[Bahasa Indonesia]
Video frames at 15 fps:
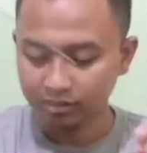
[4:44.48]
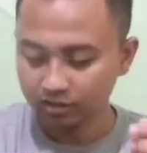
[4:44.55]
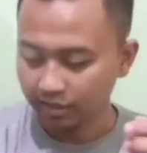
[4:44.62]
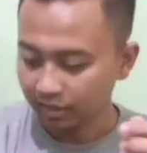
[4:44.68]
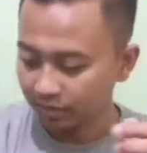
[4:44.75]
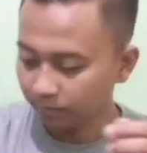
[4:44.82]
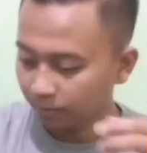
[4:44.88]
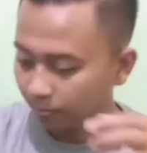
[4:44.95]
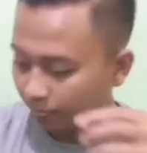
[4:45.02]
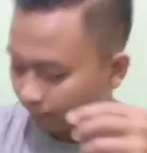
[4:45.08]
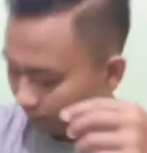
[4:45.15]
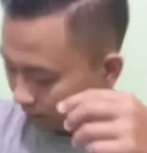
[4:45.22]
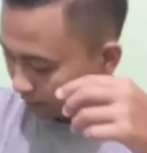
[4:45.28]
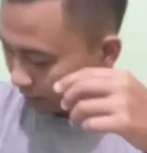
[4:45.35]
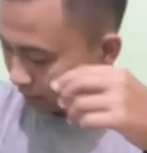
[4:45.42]
nah
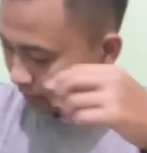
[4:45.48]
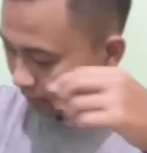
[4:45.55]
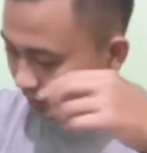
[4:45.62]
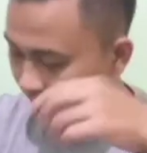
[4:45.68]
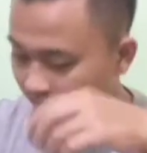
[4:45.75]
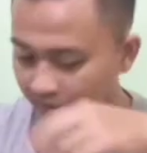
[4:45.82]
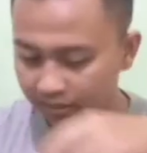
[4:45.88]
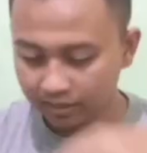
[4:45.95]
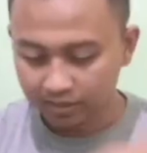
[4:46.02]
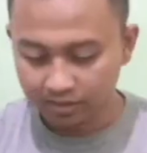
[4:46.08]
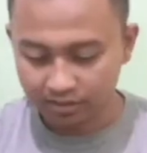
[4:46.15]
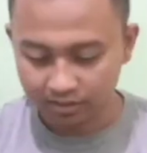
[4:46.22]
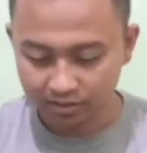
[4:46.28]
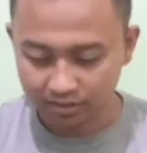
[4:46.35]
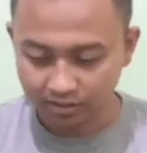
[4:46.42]

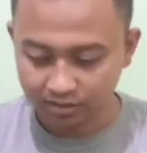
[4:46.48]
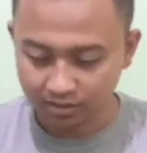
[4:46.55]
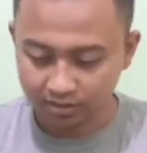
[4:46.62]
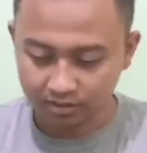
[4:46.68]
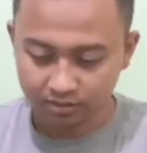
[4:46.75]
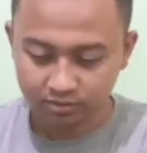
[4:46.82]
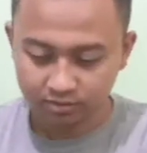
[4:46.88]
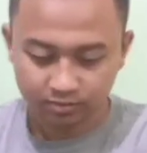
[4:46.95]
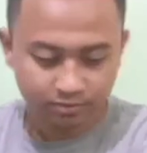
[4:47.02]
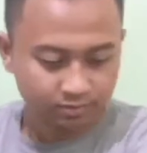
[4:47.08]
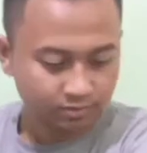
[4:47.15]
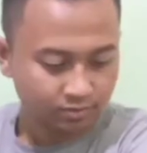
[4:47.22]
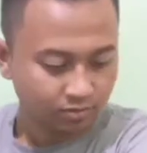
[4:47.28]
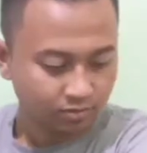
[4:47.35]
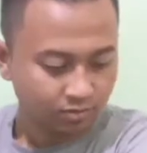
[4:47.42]
uh,
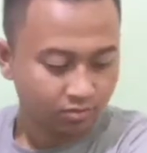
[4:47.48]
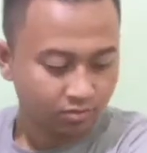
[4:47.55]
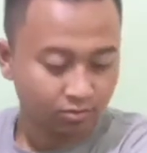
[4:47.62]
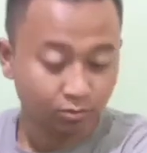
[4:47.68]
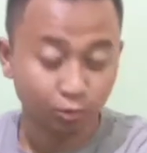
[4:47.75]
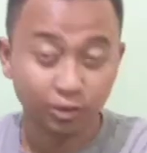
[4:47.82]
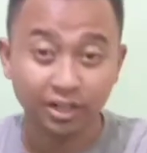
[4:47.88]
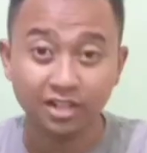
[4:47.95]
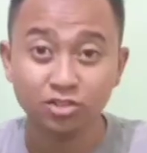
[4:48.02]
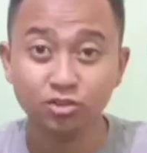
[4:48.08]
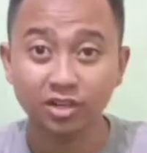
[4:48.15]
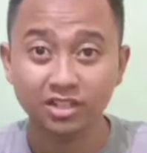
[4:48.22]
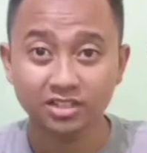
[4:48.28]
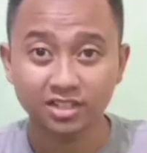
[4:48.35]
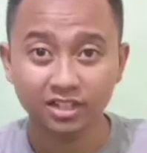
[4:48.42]
mungkin langsung
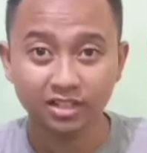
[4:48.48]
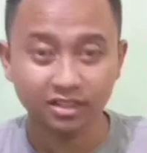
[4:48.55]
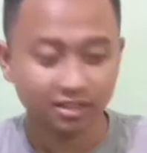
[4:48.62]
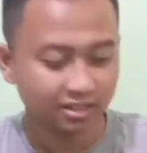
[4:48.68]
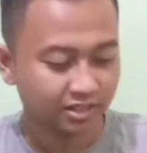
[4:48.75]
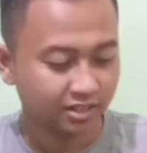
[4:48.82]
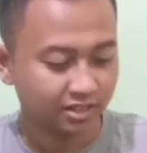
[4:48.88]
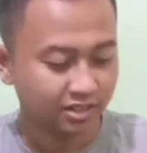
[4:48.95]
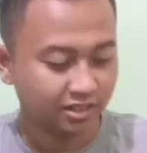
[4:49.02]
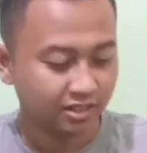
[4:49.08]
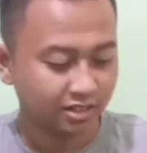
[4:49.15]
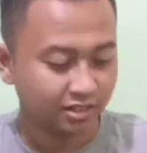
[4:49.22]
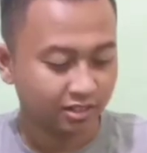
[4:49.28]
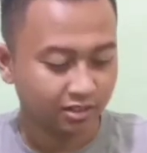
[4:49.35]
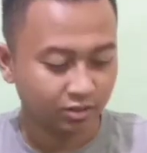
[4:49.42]
aja
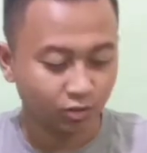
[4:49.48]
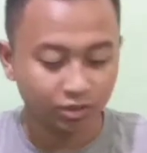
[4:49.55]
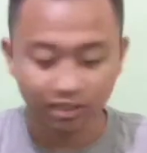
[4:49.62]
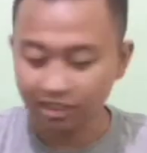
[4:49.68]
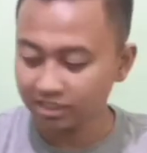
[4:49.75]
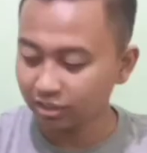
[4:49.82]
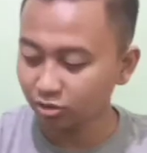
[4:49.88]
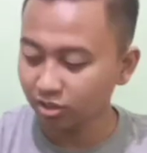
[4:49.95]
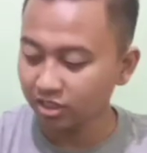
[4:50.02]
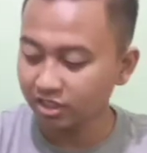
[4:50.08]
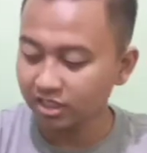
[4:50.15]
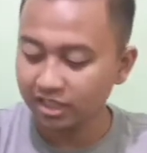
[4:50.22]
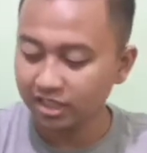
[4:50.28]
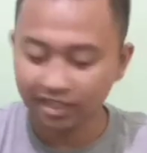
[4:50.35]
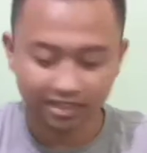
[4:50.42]
oh iya satu
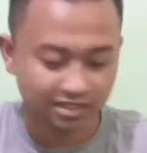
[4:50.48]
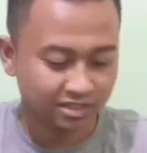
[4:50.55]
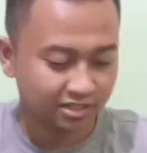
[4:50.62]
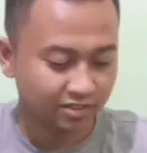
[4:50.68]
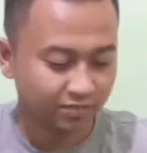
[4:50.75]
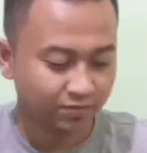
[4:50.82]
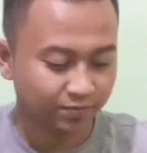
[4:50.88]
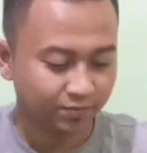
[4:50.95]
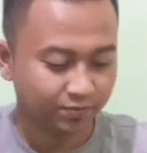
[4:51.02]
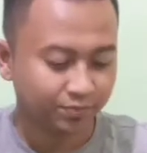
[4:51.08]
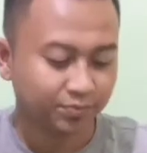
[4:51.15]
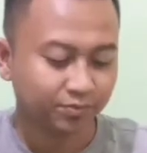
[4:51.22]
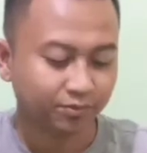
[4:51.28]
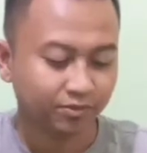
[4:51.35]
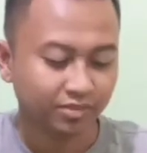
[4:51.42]
lagi guys
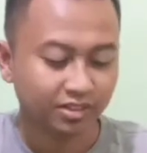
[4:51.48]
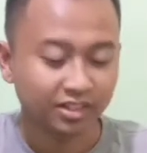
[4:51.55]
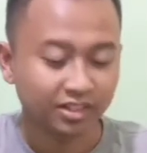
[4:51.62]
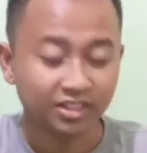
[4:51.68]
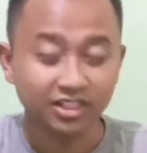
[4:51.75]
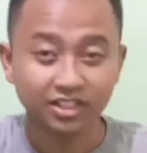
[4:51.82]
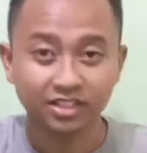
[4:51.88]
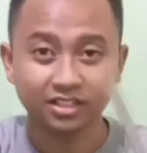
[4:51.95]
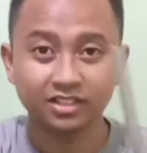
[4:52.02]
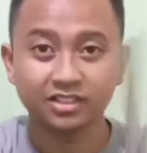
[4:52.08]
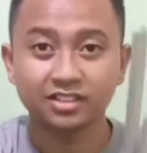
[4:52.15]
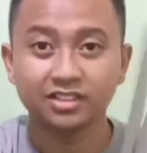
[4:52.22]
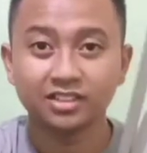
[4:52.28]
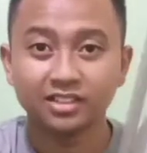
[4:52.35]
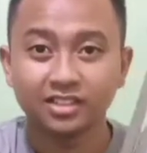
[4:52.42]
ini
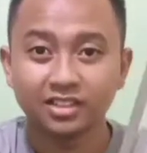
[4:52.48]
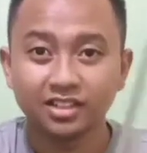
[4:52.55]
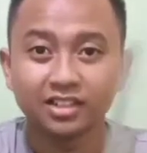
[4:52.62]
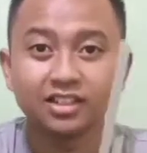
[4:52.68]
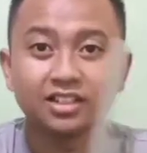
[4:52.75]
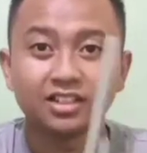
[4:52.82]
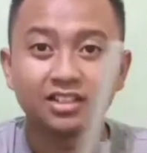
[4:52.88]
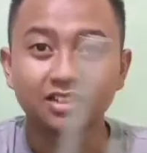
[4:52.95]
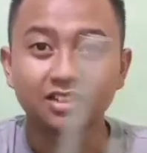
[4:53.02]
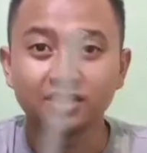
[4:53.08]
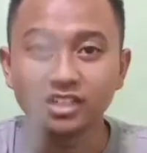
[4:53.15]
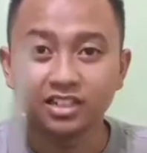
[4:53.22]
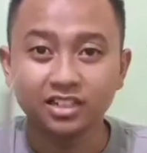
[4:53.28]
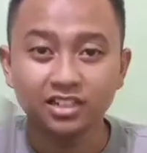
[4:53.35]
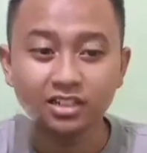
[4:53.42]

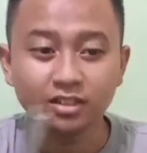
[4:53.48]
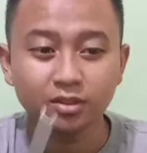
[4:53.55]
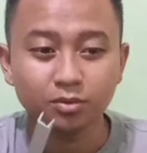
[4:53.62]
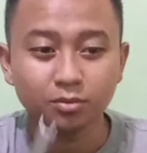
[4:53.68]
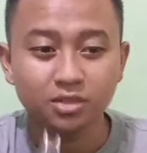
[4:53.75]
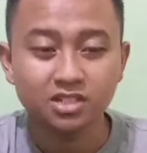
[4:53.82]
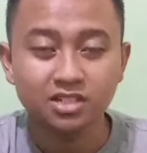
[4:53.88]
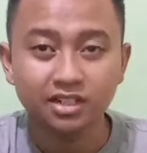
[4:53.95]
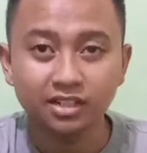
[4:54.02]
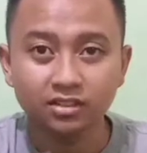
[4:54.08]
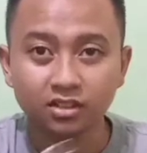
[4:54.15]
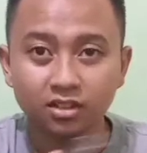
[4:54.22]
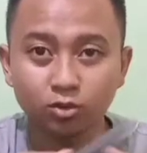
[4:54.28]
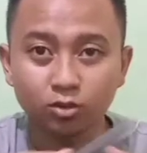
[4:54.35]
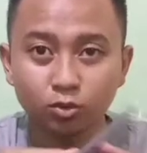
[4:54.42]
jadi besi
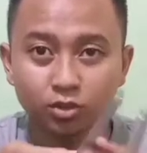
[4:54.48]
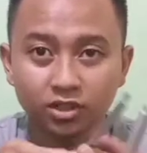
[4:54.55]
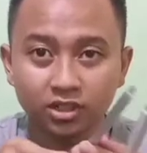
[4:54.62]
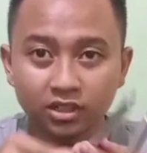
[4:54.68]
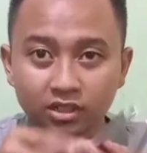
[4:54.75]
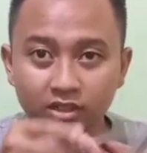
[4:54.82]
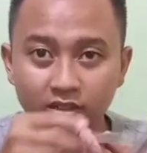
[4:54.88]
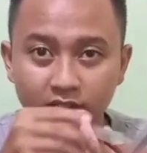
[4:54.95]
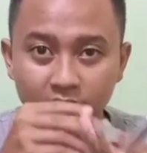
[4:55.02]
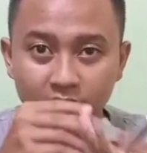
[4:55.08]
letter U ini